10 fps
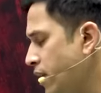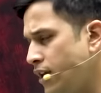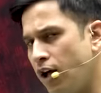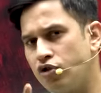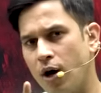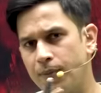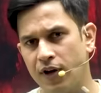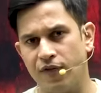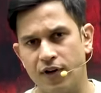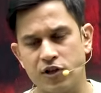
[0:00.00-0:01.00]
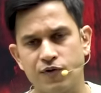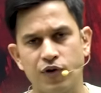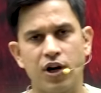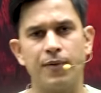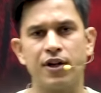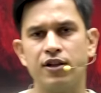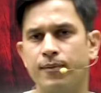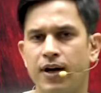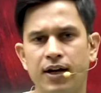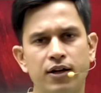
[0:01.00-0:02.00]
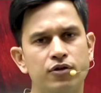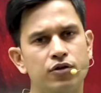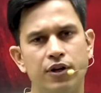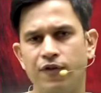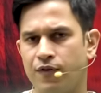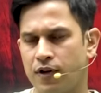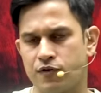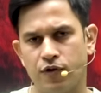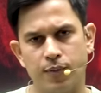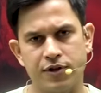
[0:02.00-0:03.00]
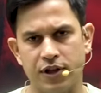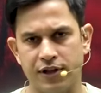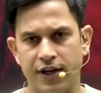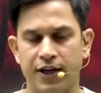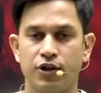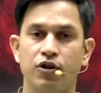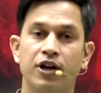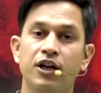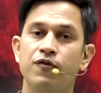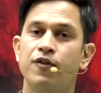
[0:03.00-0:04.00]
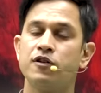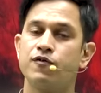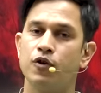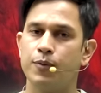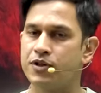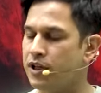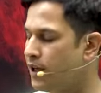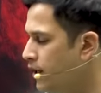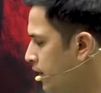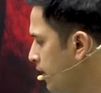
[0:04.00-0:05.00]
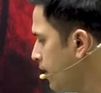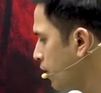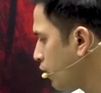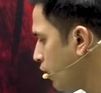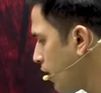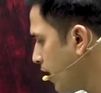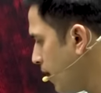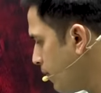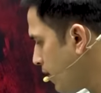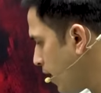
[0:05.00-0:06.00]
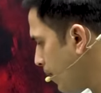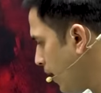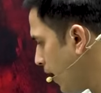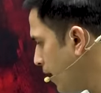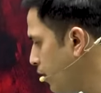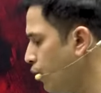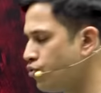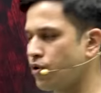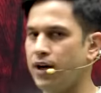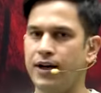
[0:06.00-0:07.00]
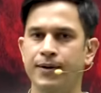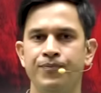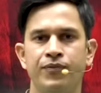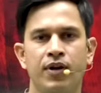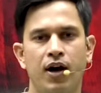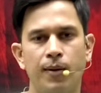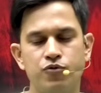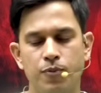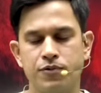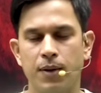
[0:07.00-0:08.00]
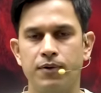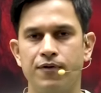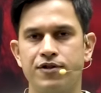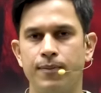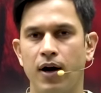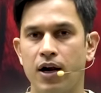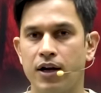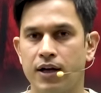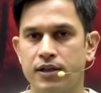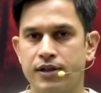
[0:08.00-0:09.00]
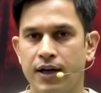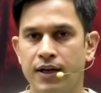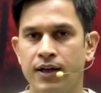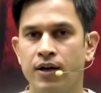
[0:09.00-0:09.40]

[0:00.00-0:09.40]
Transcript: या तो आपने फर्स्ट फ्लोर का बटन दबाया है तो लिफ्ट फर्स्ट फ्लोर पे चली जाएगी तो अगर लिफ्ट फर्स्ट फ्लोर पे चली गई तो गेम यहाँ पे एंड हो चुका है आप चुपचाप लिफ्ट से बाहर निकल जाएं